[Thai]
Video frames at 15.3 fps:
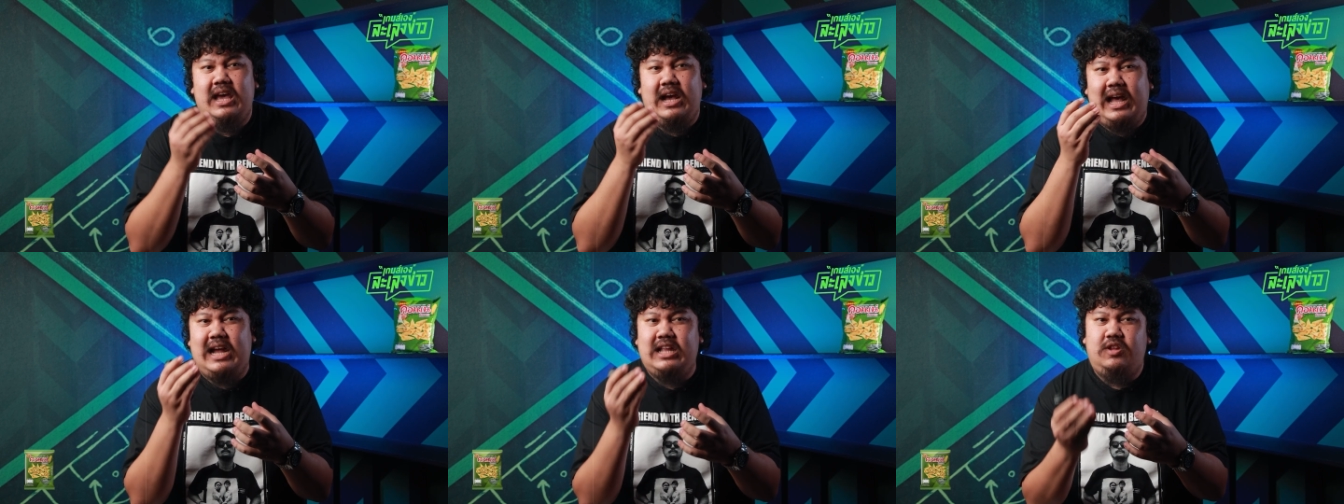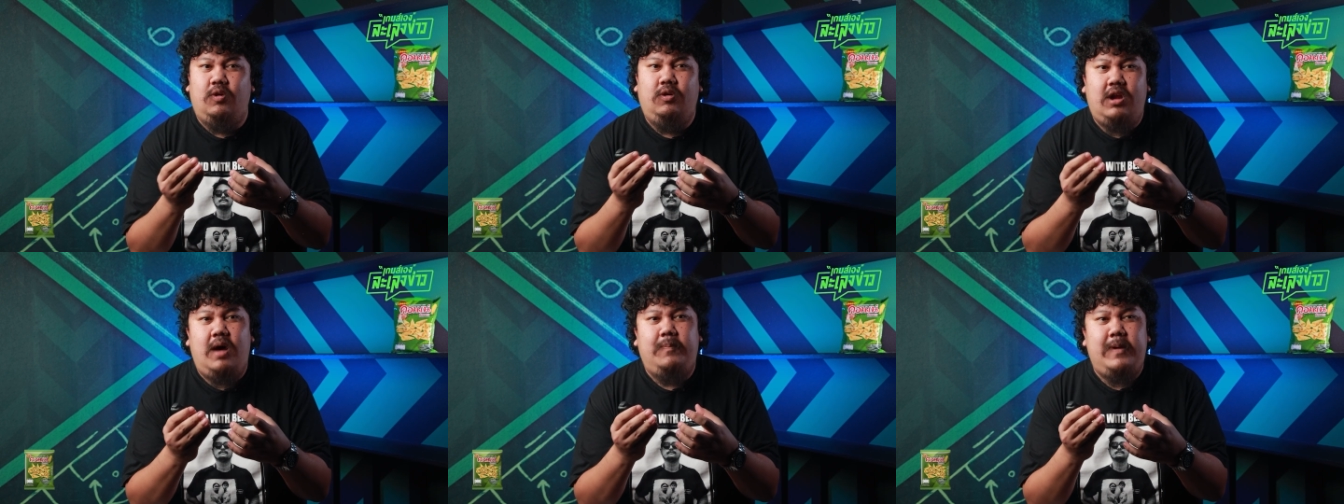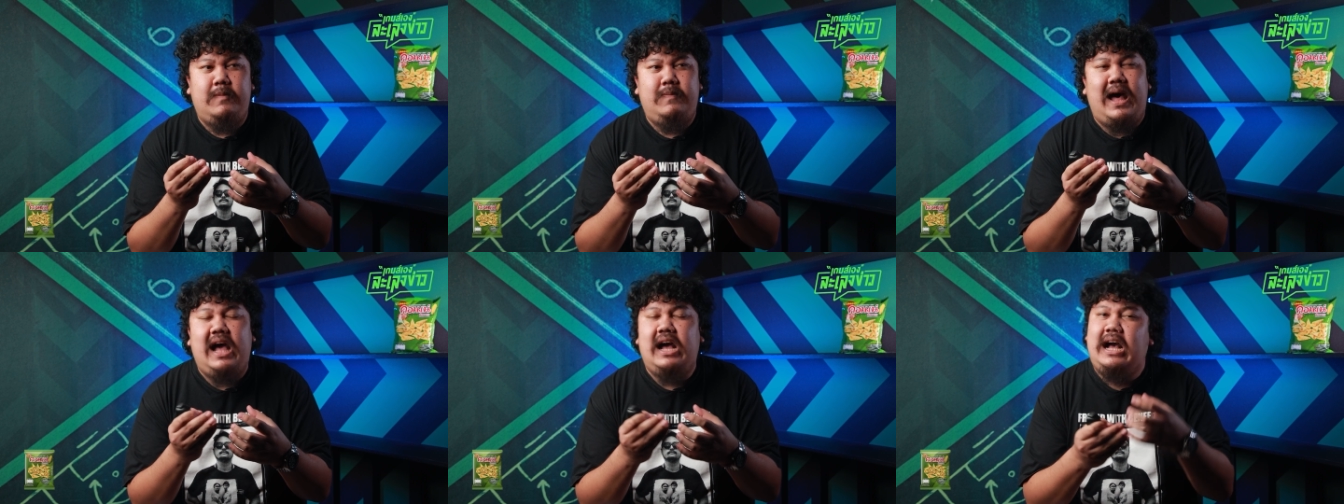ใครตกรอบไป
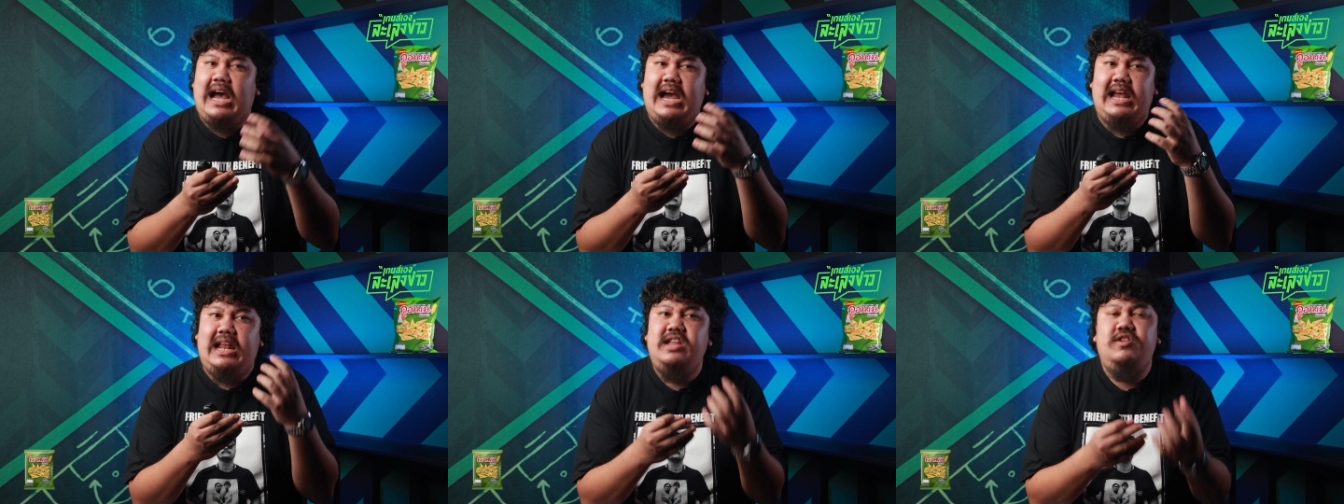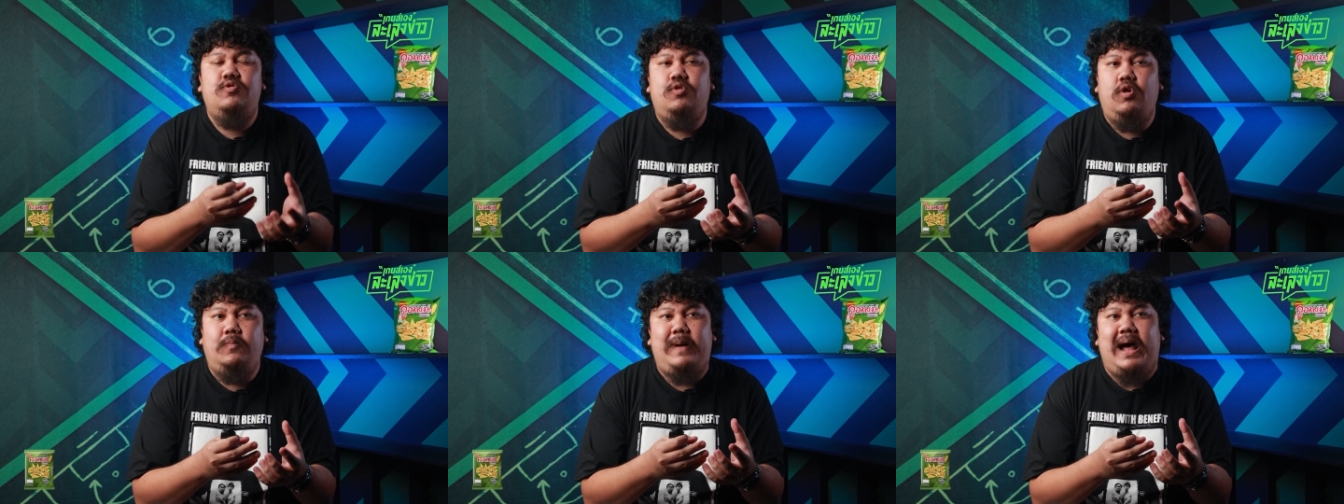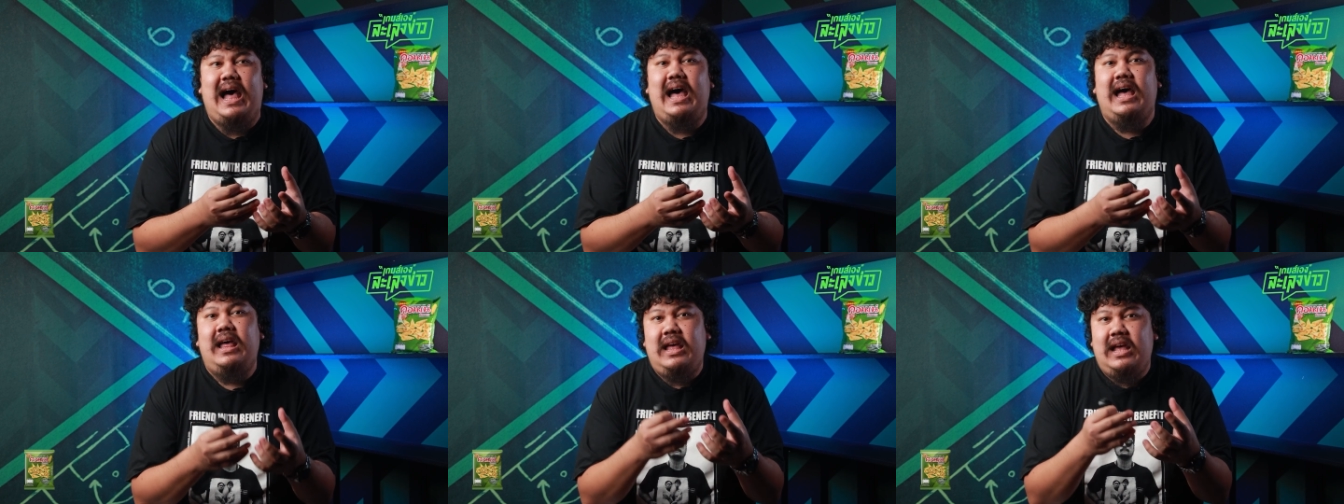บ้าง ใครเล่นยูโรป้า
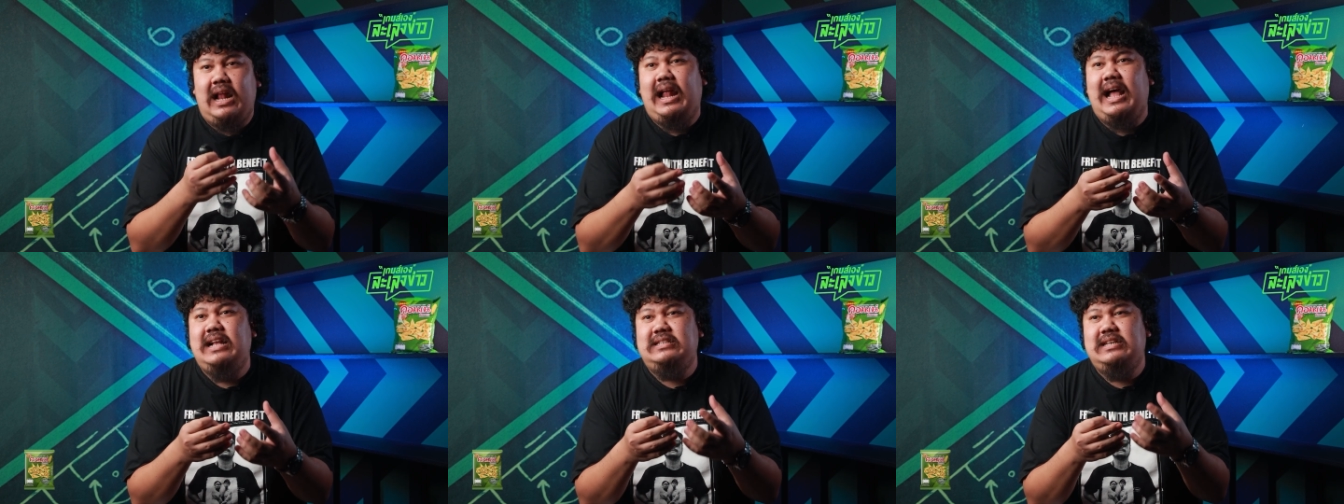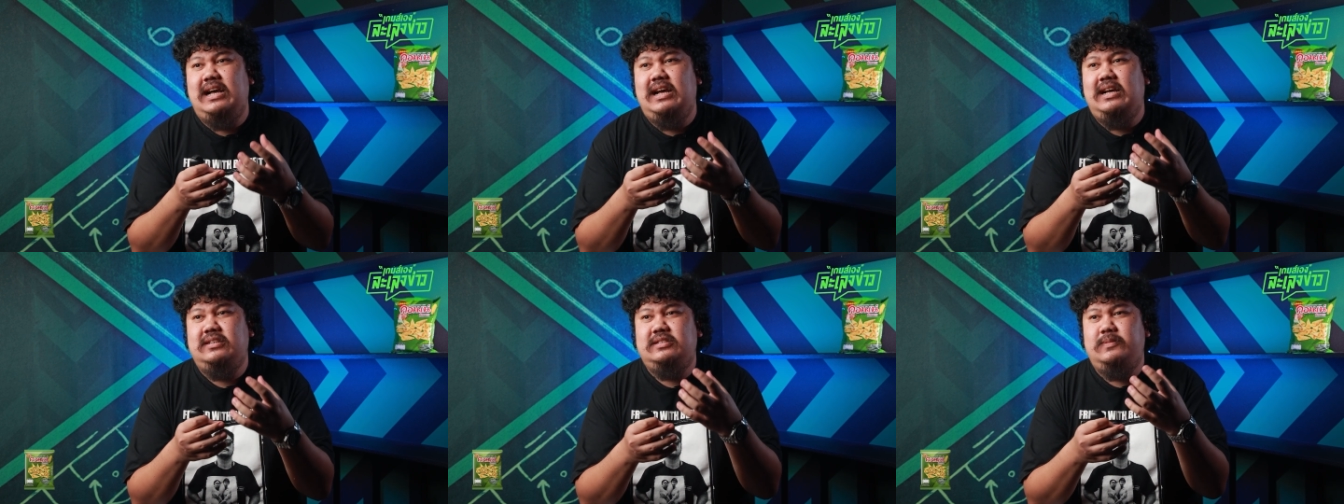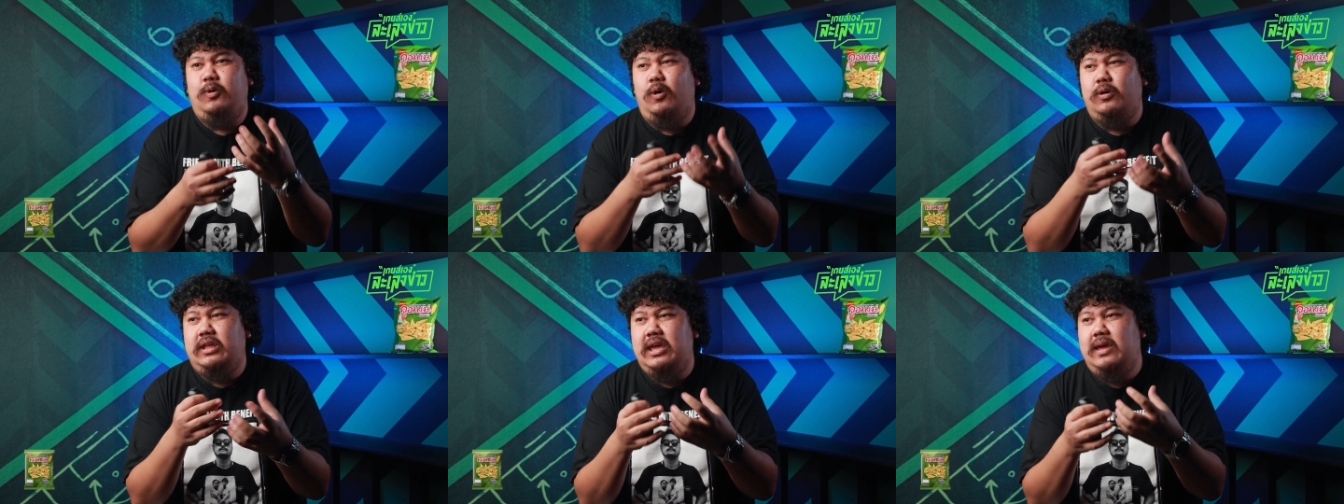ใครจะ
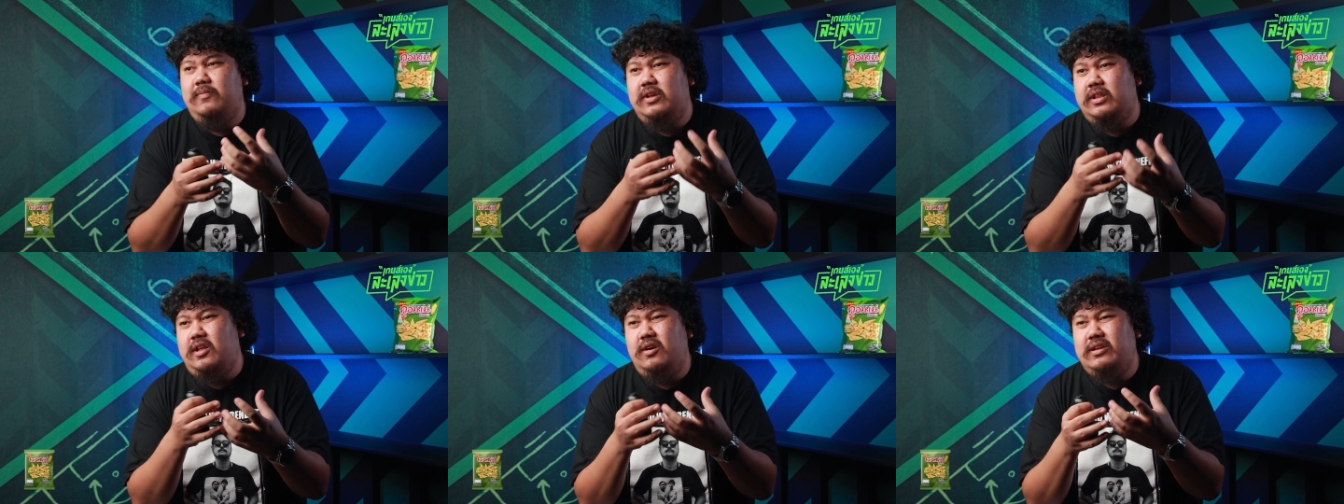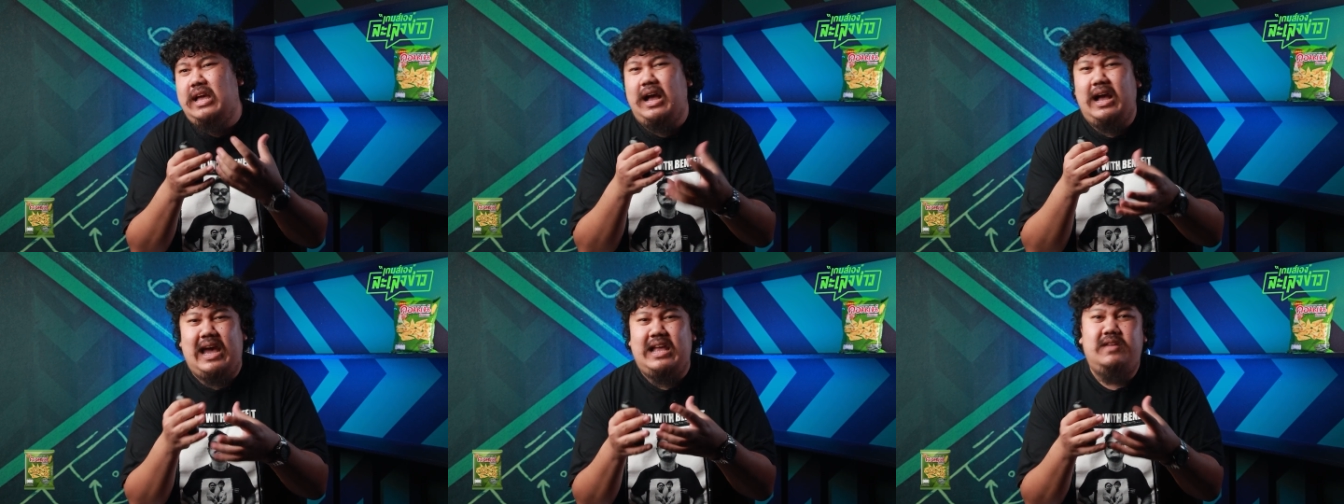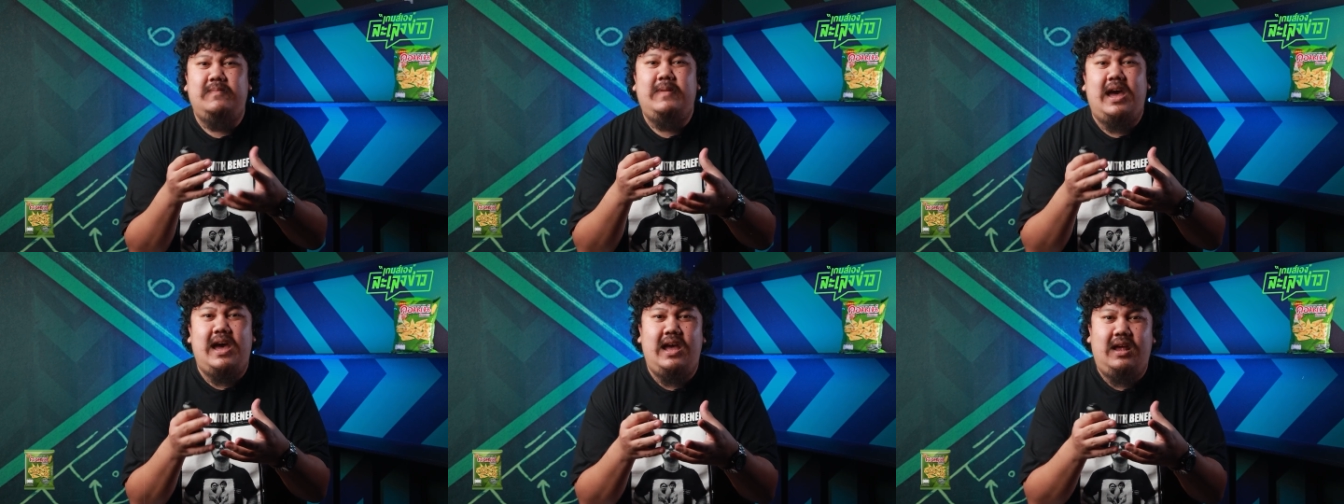16 ทีมจะต้องยังไงใช่
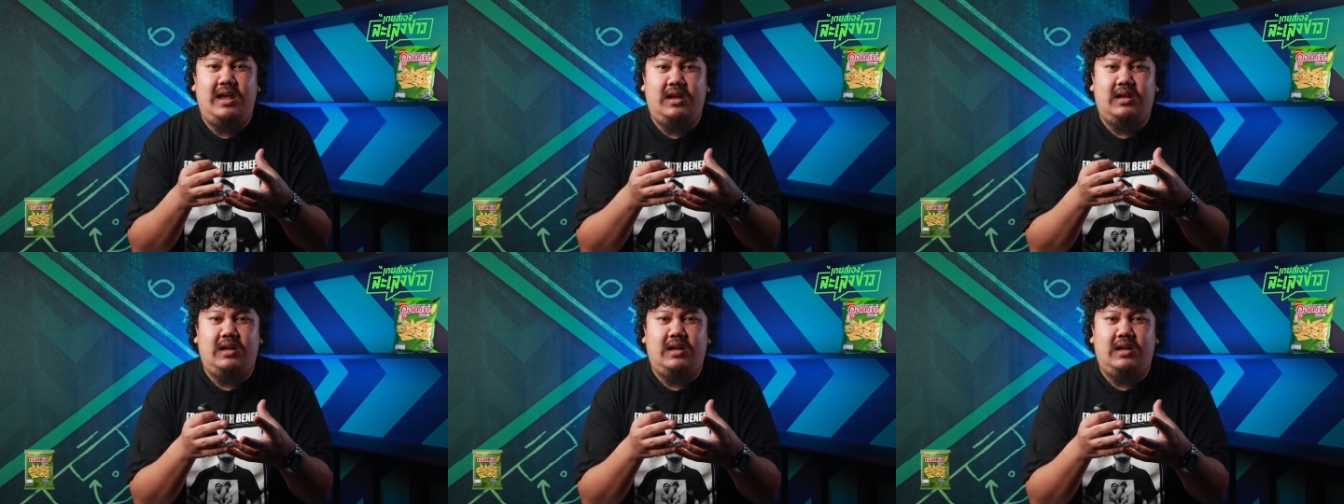ไหมฮะ